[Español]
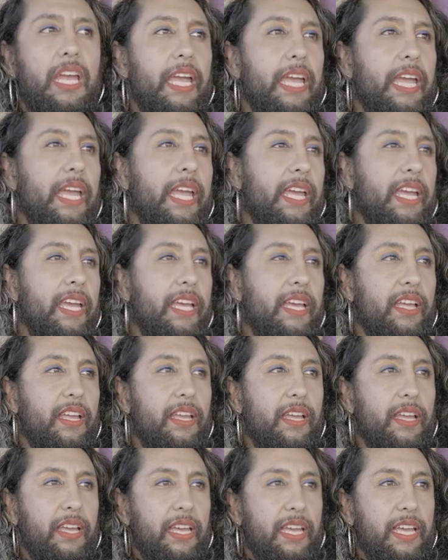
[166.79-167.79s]

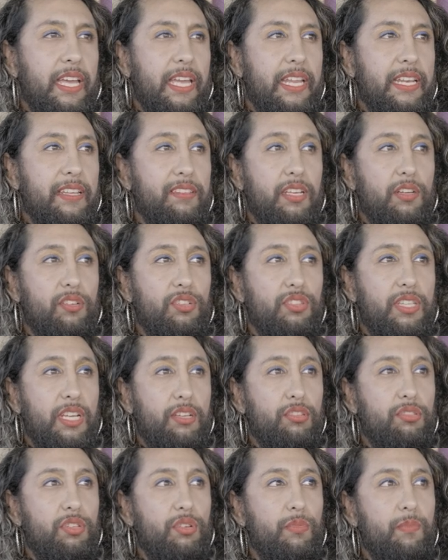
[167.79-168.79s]
en ese contexto,
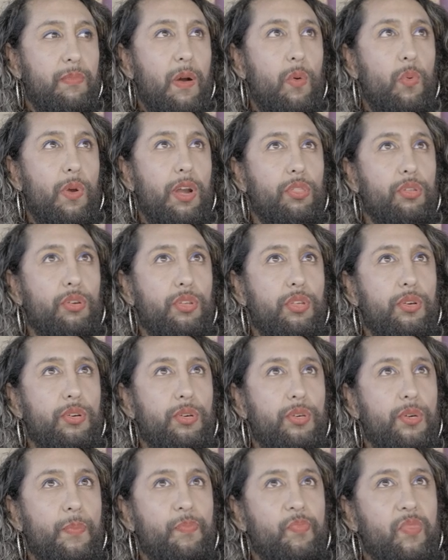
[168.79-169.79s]
texto me acuerdo
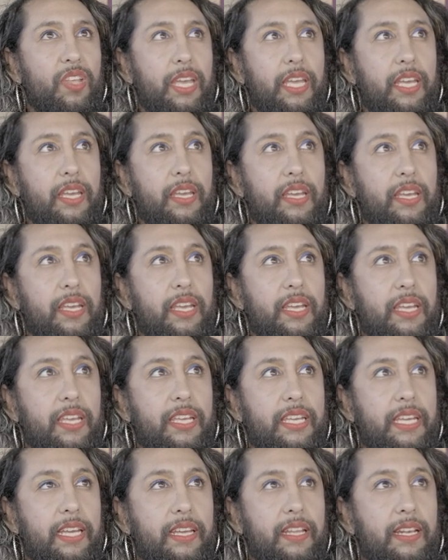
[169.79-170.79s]
yo eh,
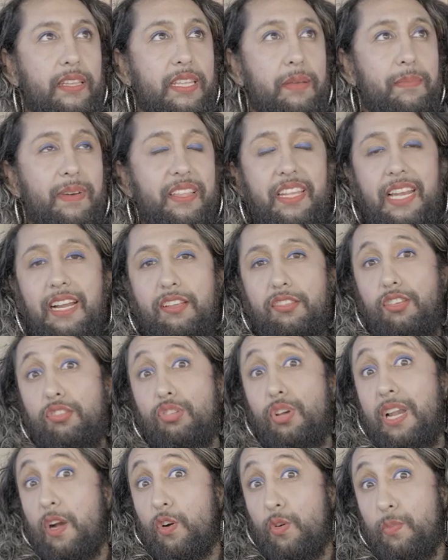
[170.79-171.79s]
que el tema del
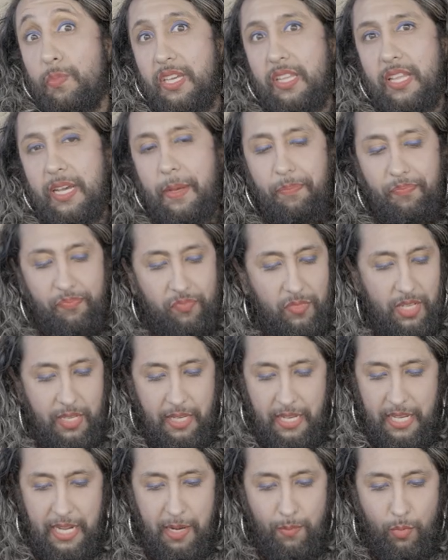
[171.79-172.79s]
acceso a la comida
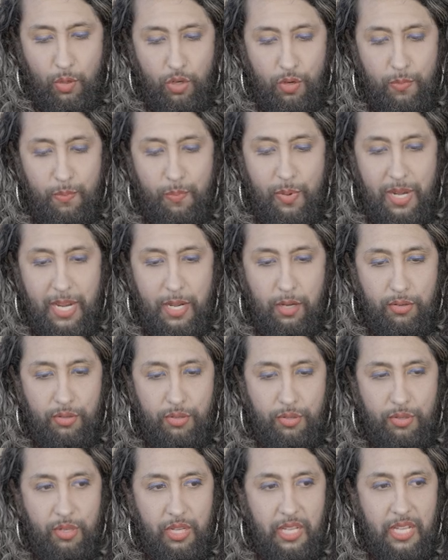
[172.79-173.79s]
era muy
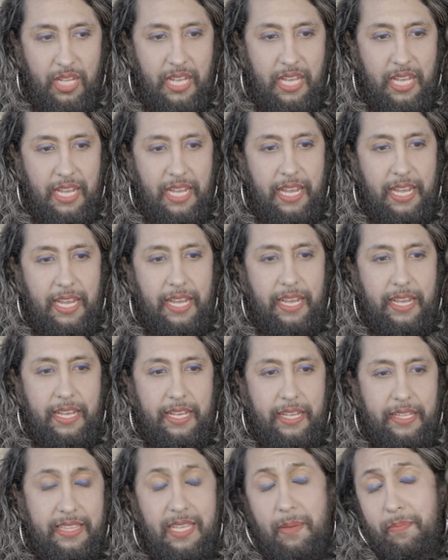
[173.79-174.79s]
complejo,
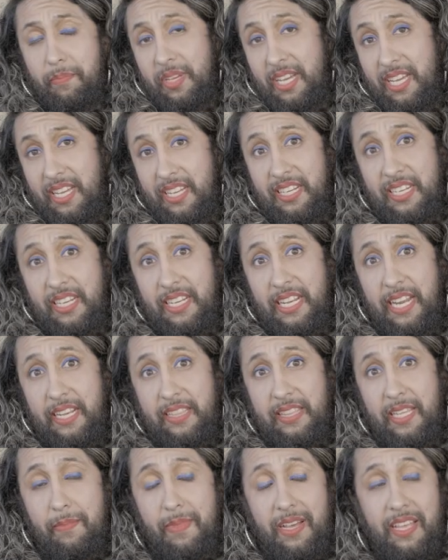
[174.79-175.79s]
eh, también
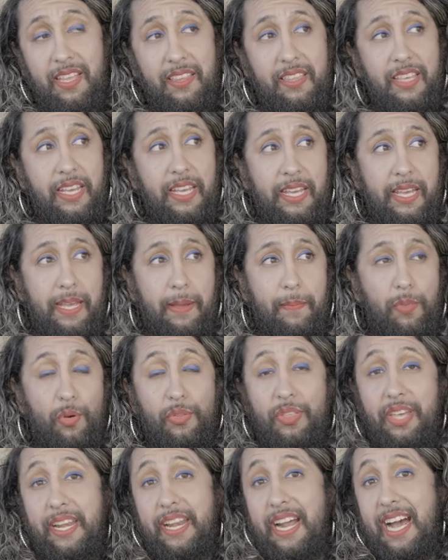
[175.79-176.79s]
el tema de
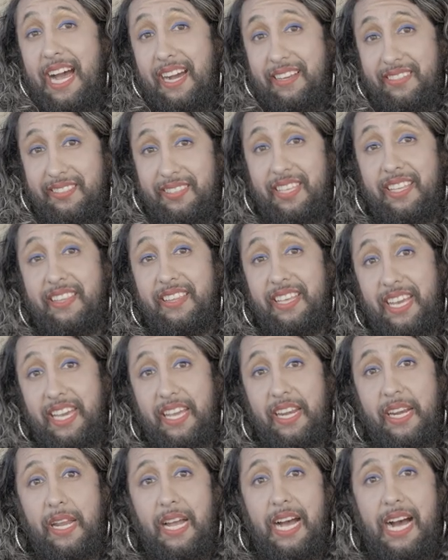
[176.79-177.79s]
poder
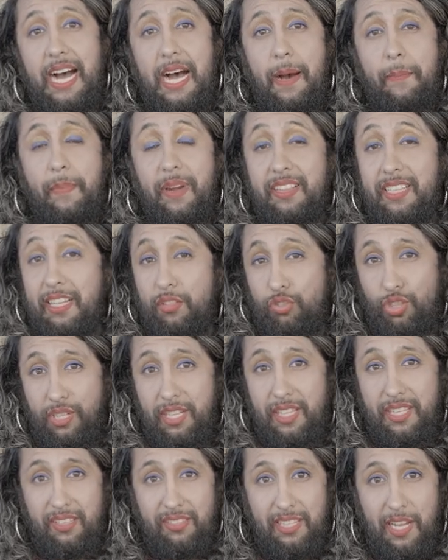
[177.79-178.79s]
acceder a
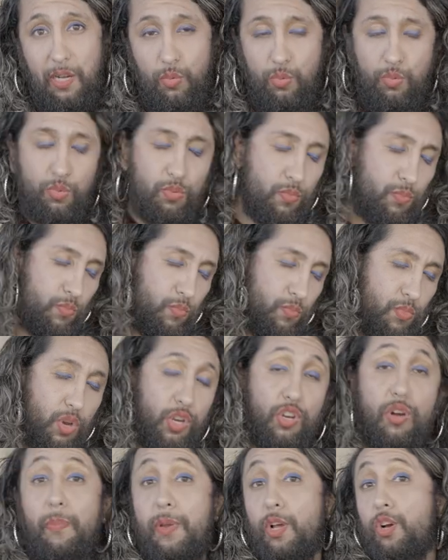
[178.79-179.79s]
prestaciones de salud,
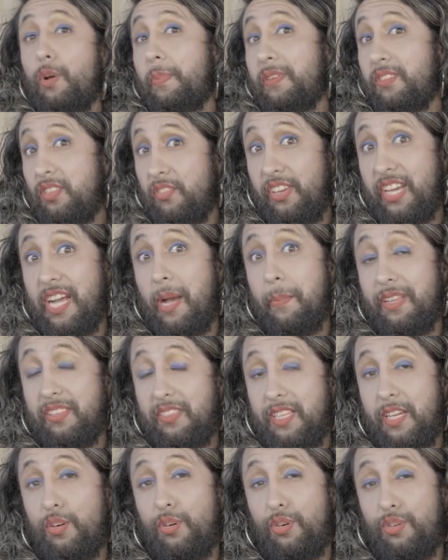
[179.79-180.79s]
muy complejo
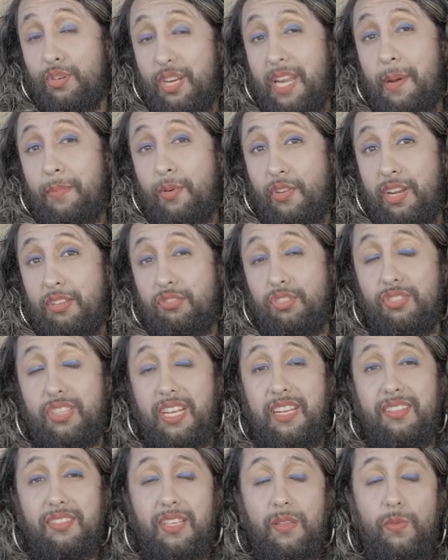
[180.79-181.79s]
específicamente con la población
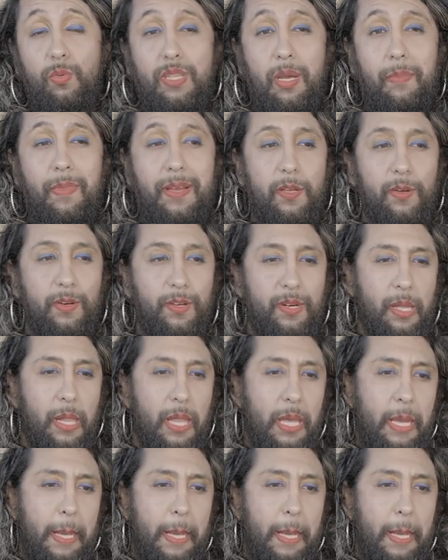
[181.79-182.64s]
trans adulta mayor,